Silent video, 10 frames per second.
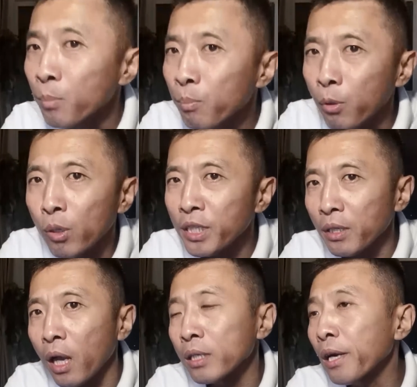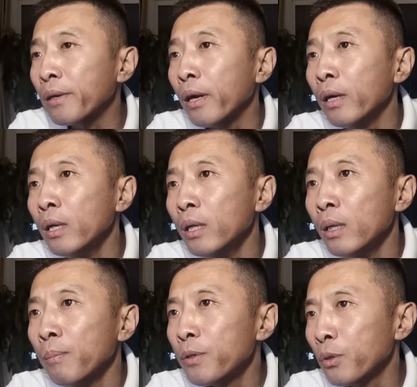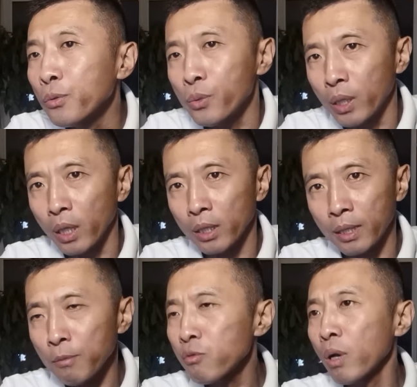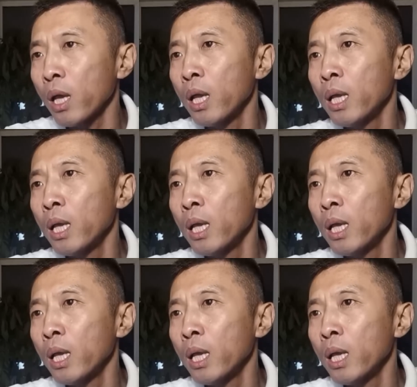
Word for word: 不过像他这样的不愁女人啊，咱们说了，